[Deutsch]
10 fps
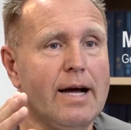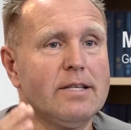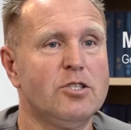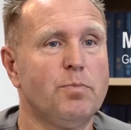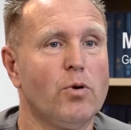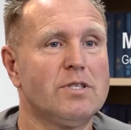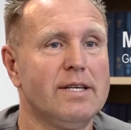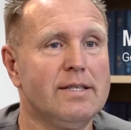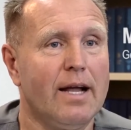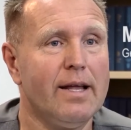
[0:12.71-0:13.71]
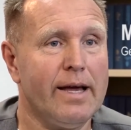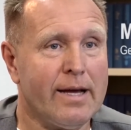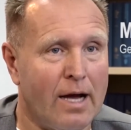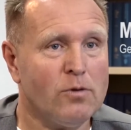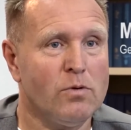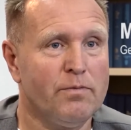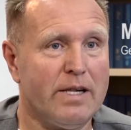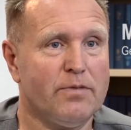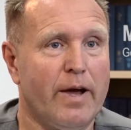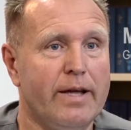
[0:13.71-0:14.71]
80 Prozent aller Erkrankungen
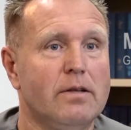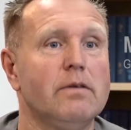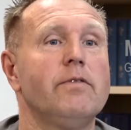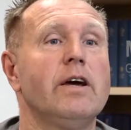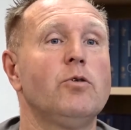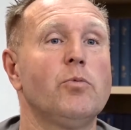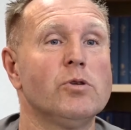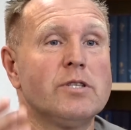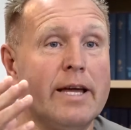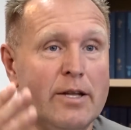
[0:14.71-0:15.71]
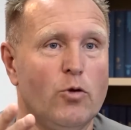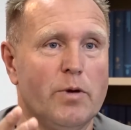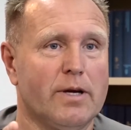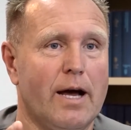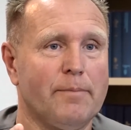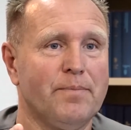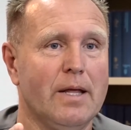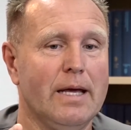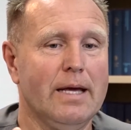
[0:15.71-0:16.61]
weltweit werden über unsere Hände übertragen.